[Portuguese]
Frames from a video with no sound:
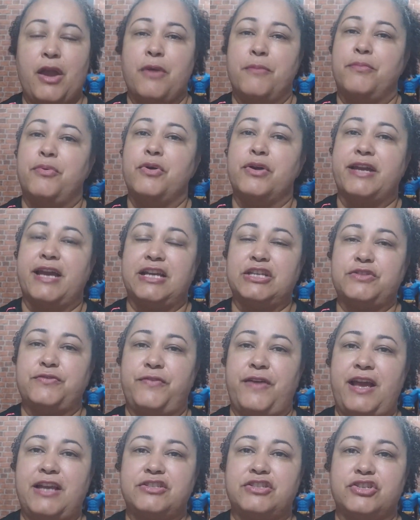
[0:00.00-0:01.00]
Porque as
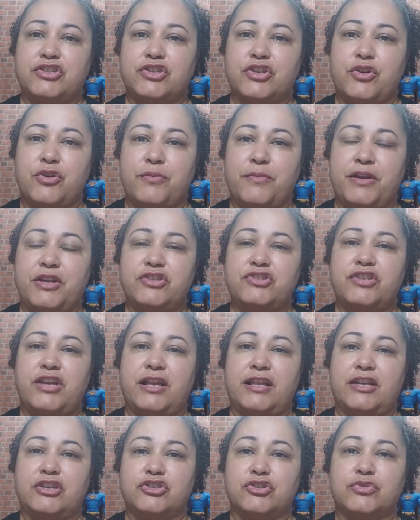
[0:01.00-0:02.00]
festas geralmente
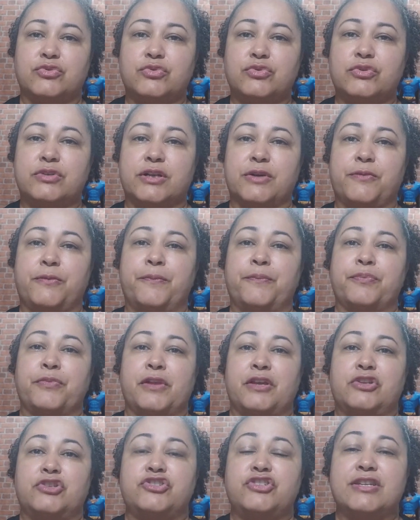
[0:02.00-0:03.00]
elas duram
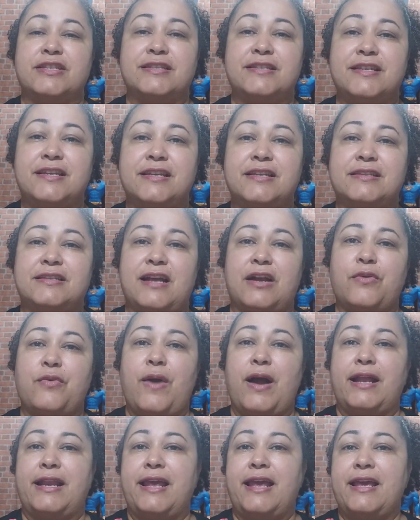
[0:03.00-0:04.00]
de 30 a
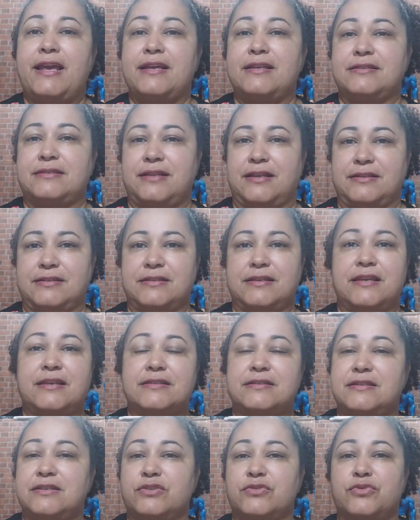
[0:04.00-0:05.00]

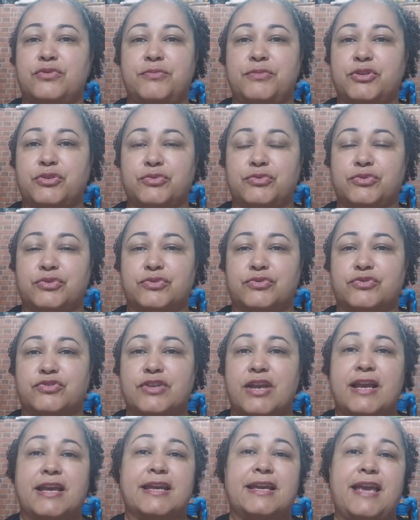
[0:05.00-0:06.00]
45 minutos,